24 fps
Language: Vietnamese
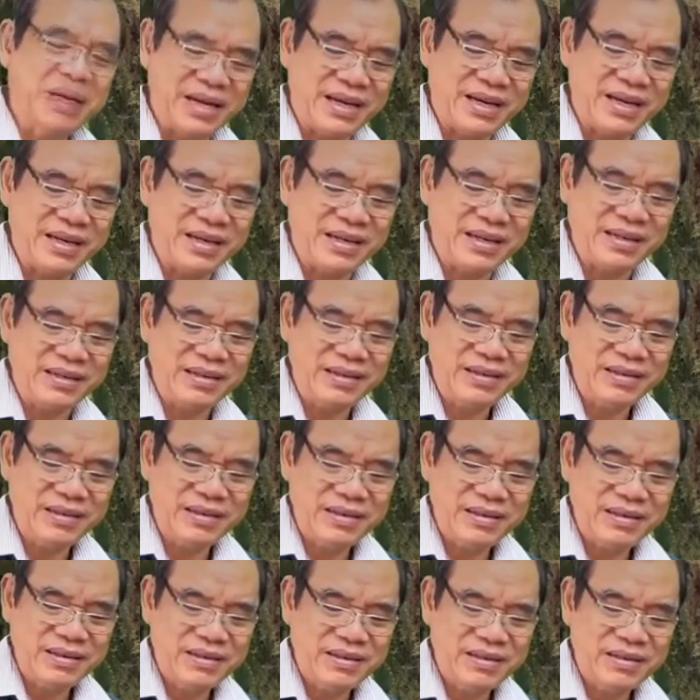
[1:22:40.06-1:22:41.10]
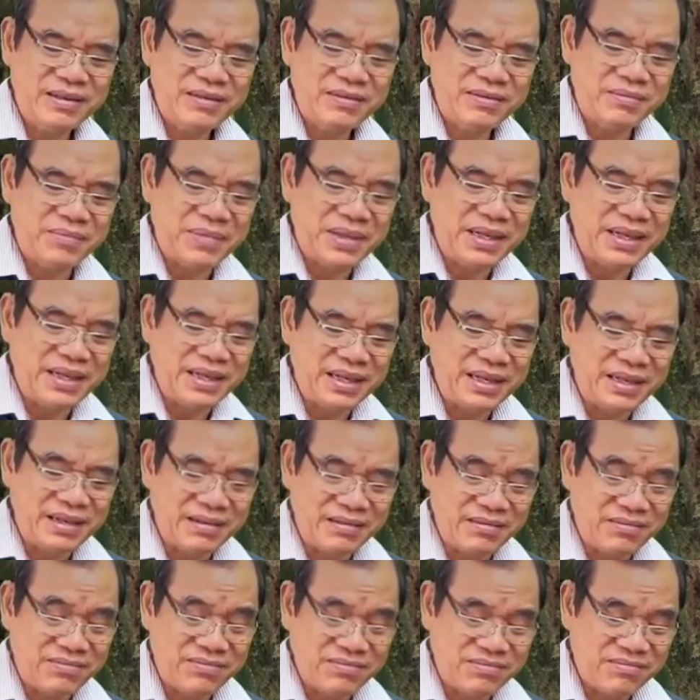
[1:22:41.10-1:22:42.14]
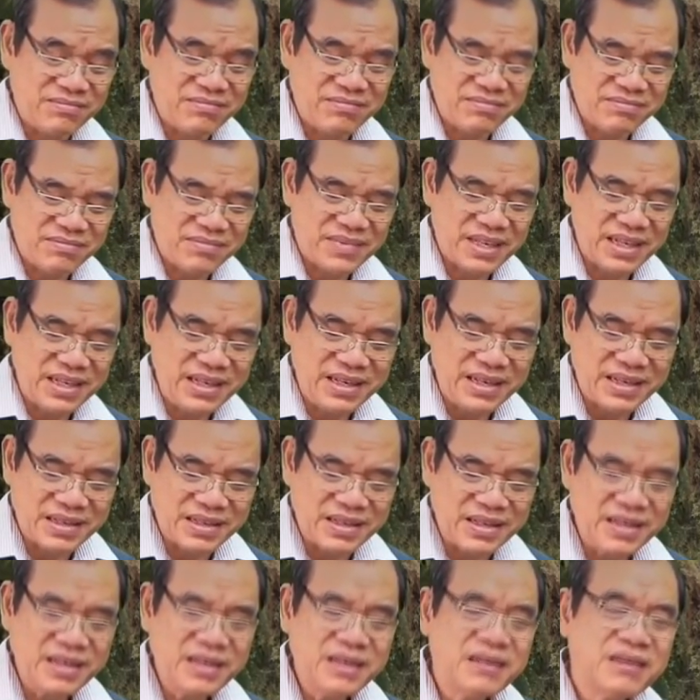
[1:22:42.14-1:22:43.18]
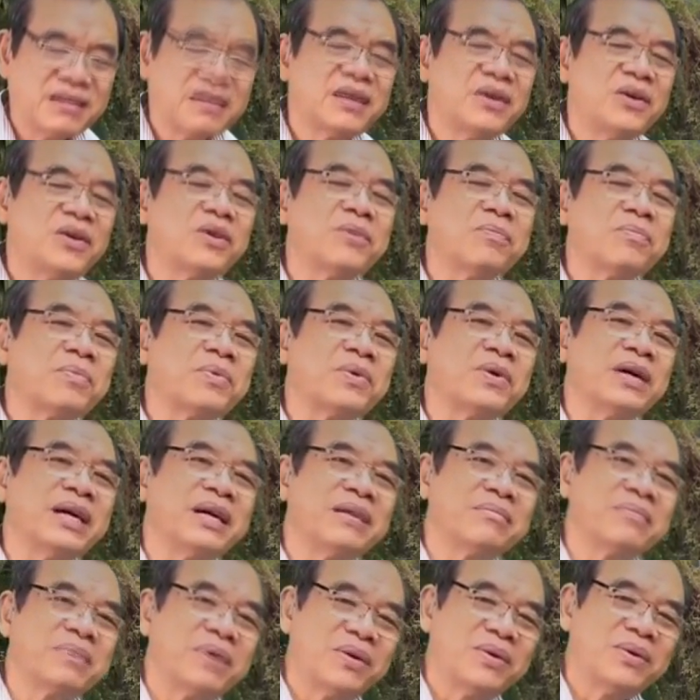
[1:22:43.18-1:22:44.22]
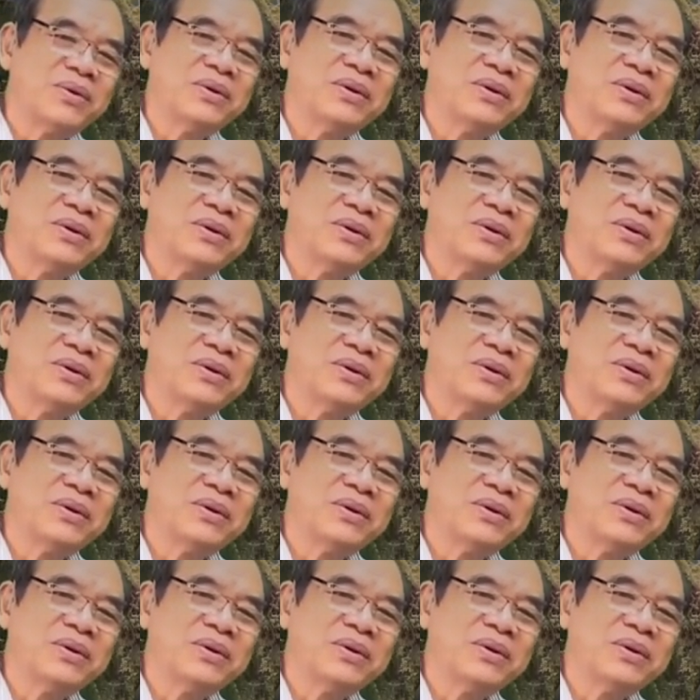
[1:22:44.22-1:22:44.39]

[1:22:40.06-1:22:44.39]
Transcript: Đóng cửa đi ăn mày là sao? Người ăn xin